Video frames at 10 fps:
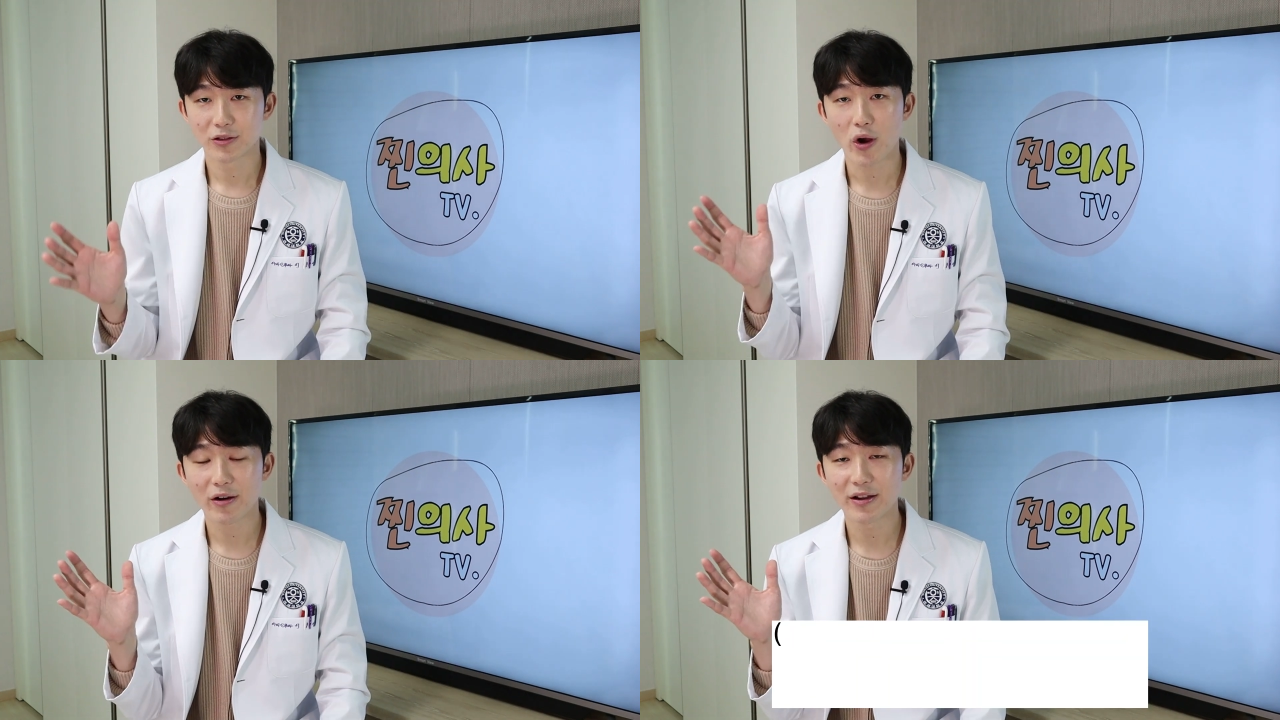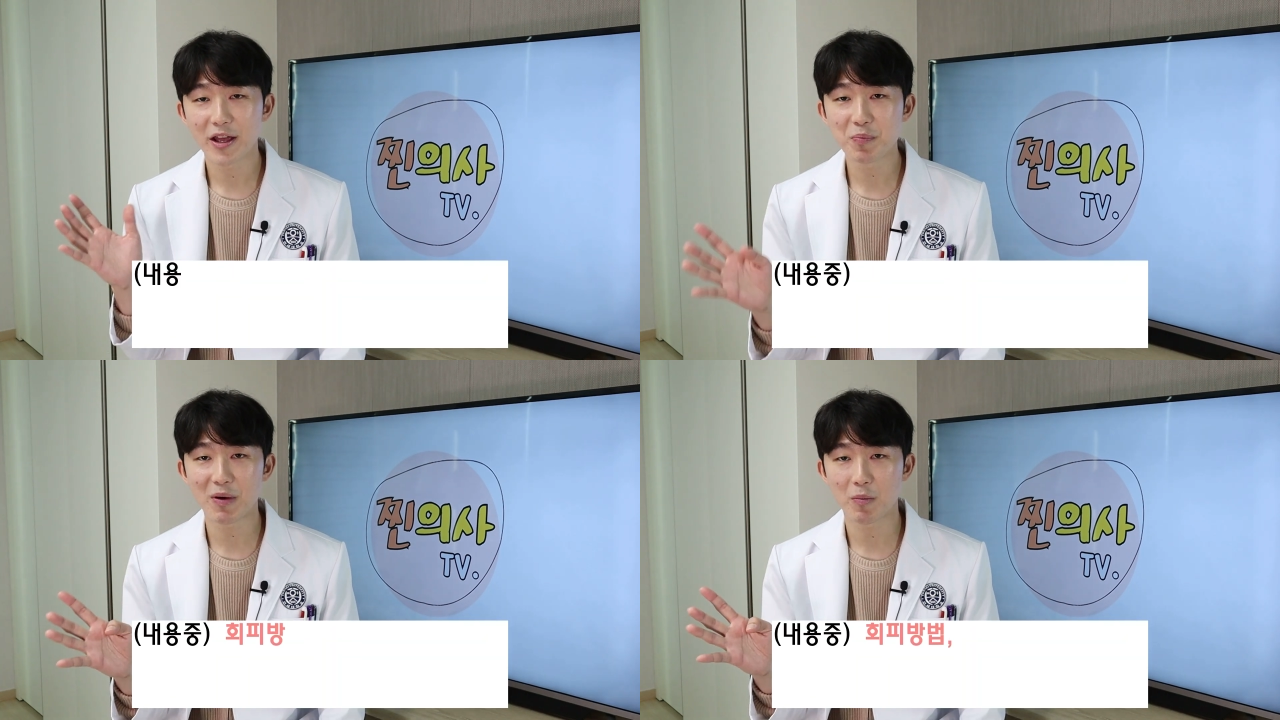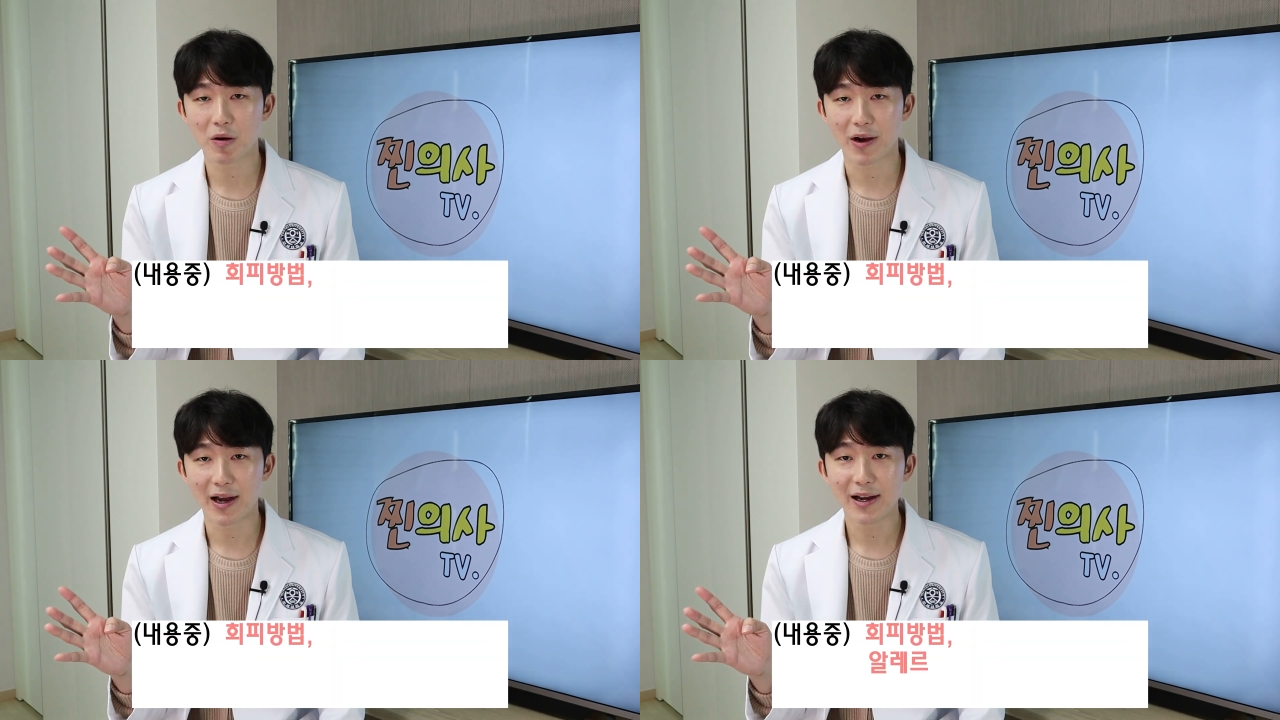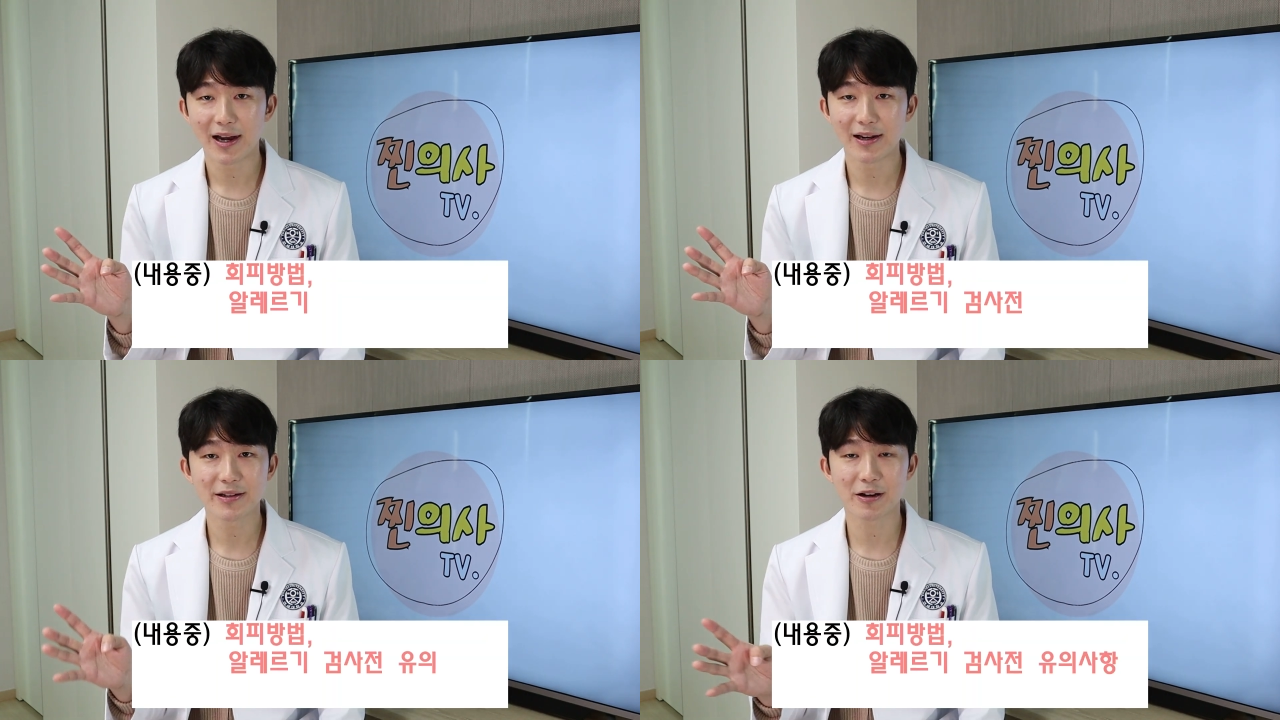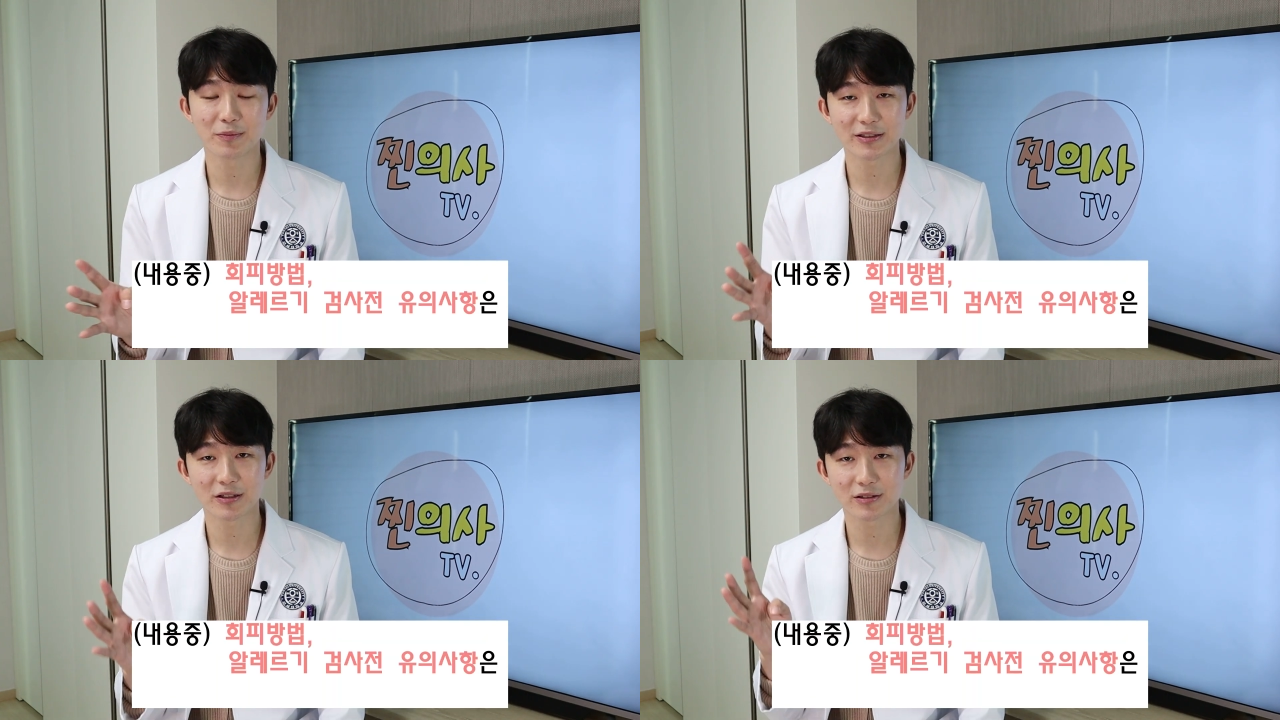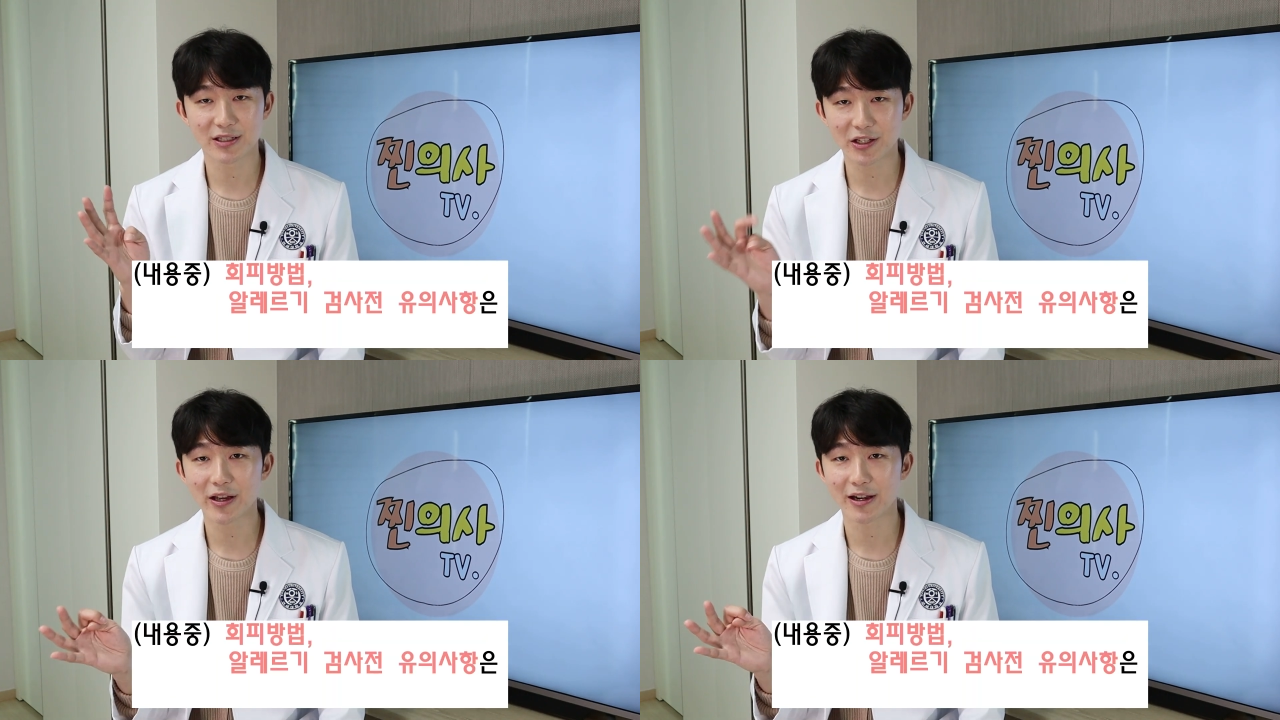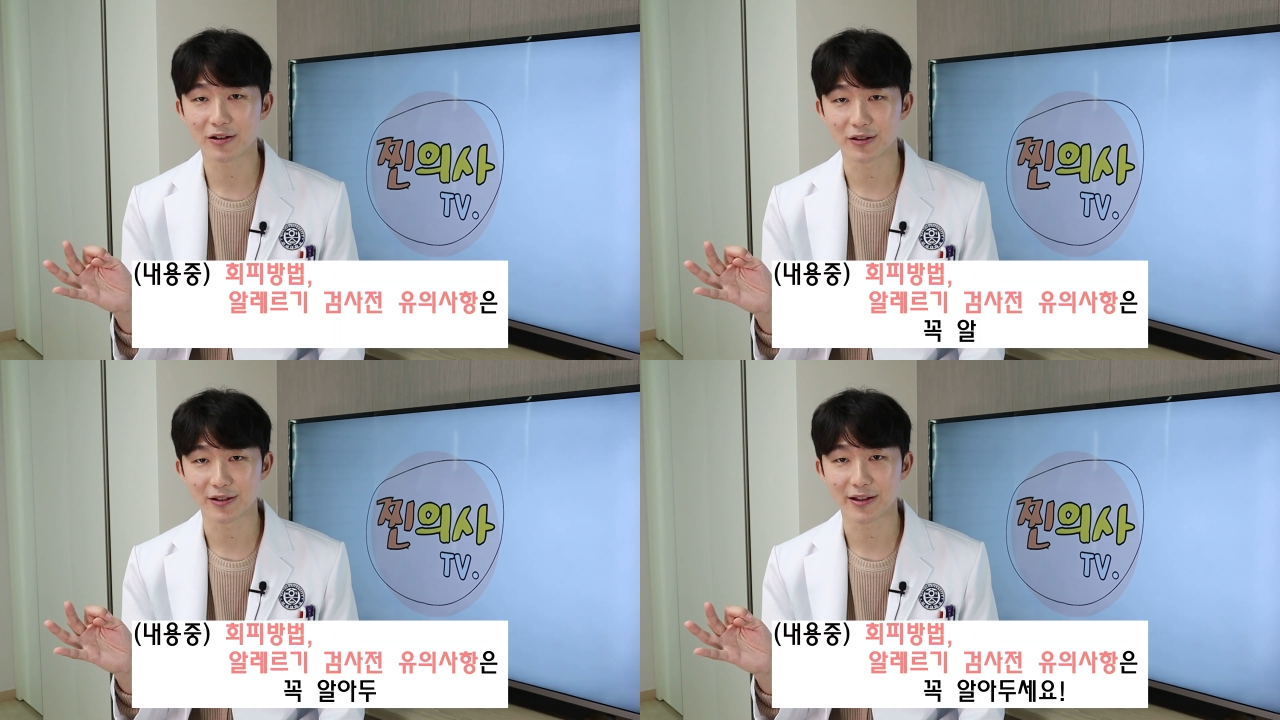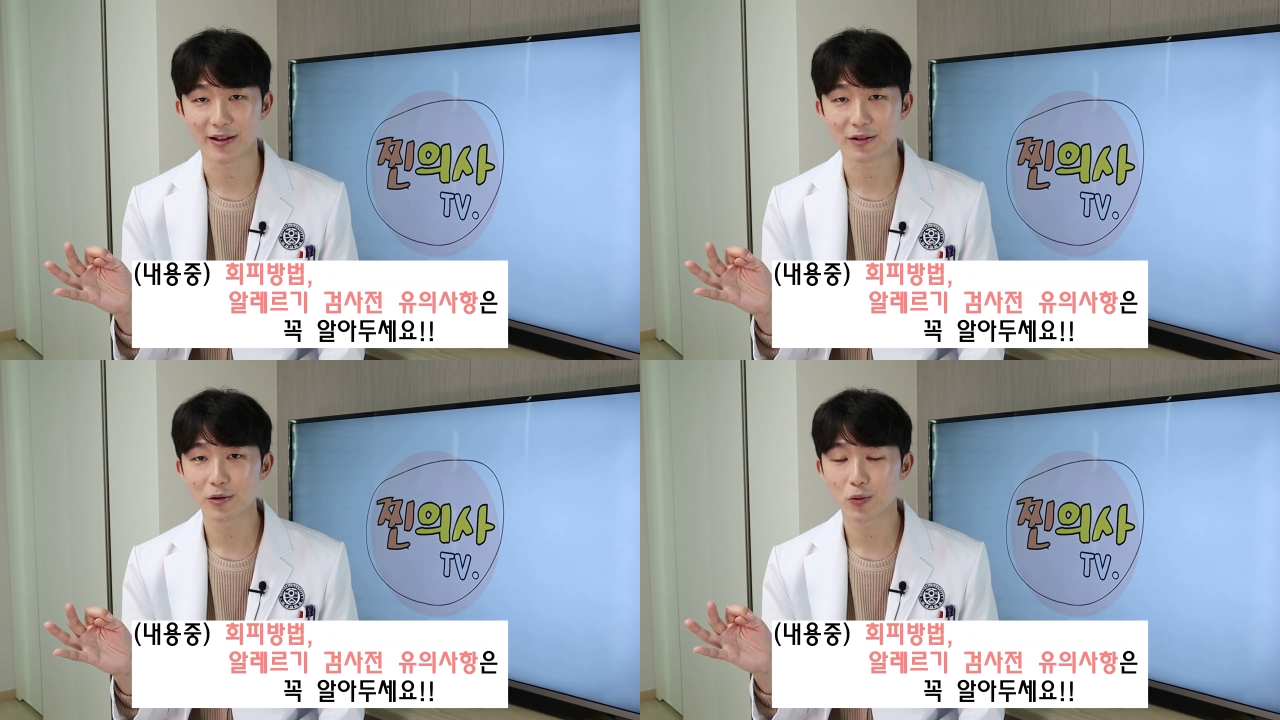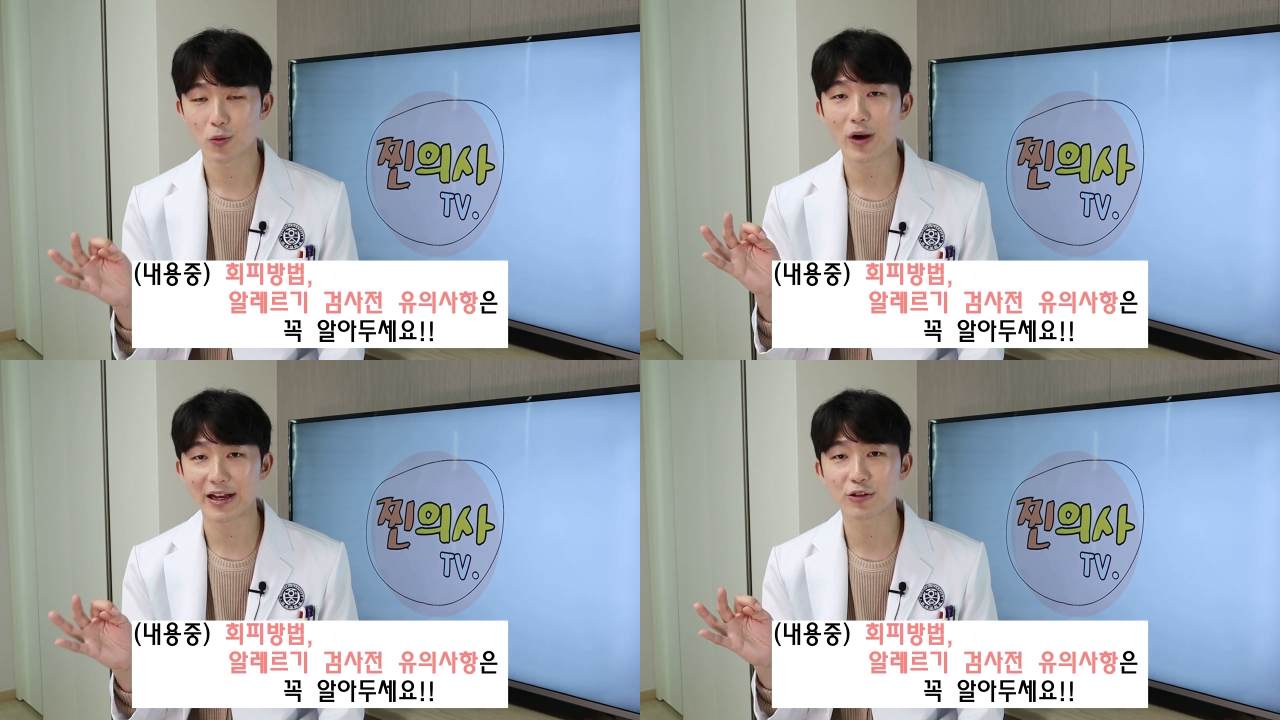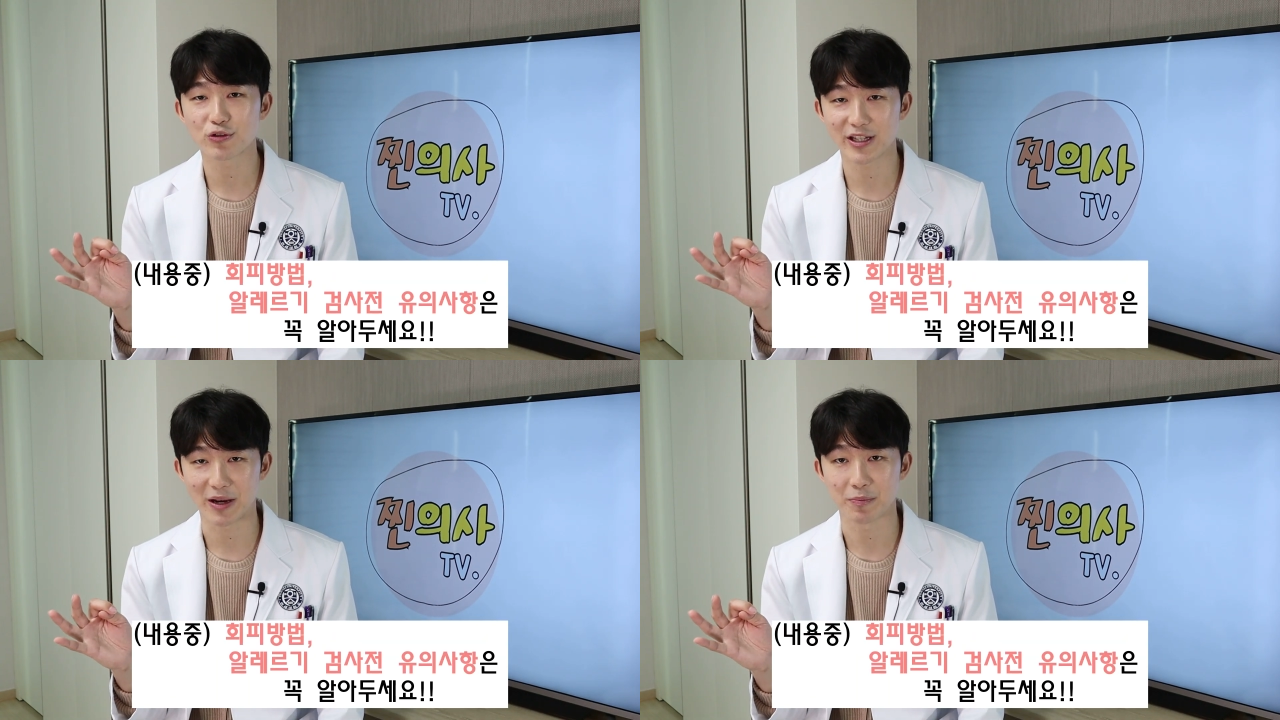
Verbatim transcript: 정확한 회피 방법과 알레르기 검사 전 지켜야 할 것들에 대해서 꼭 알아두시기